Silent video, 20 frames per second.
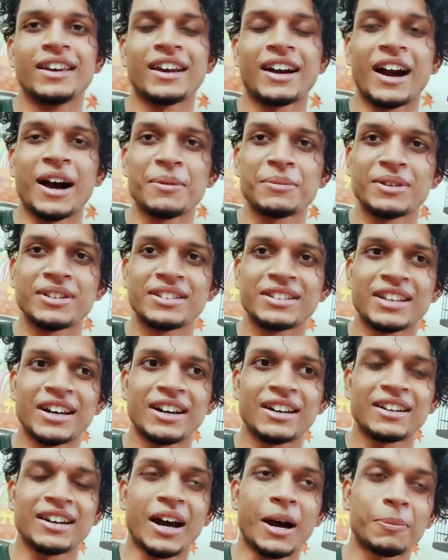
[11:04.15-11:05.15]
एक आम
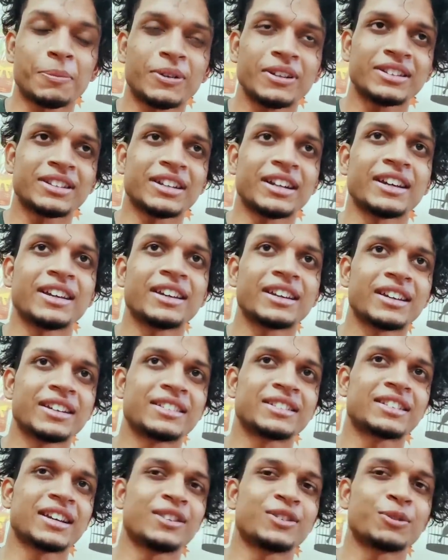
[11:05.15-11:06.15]
इंसान आपकी तरह ही एक
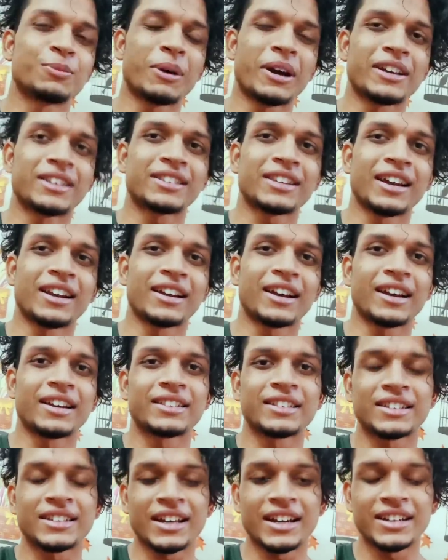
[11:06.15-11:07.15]
इंसान जो 22 साल का
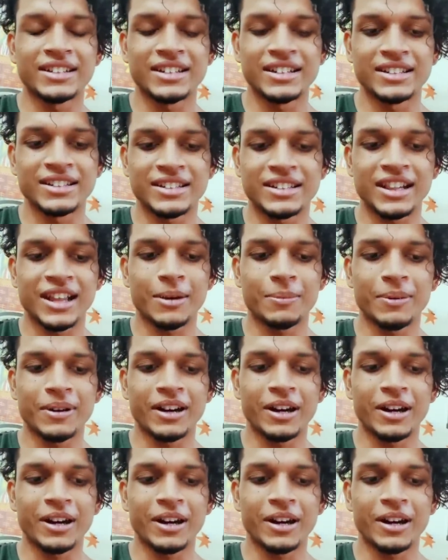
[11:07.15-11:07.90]
इतने सारे चेंजेस ला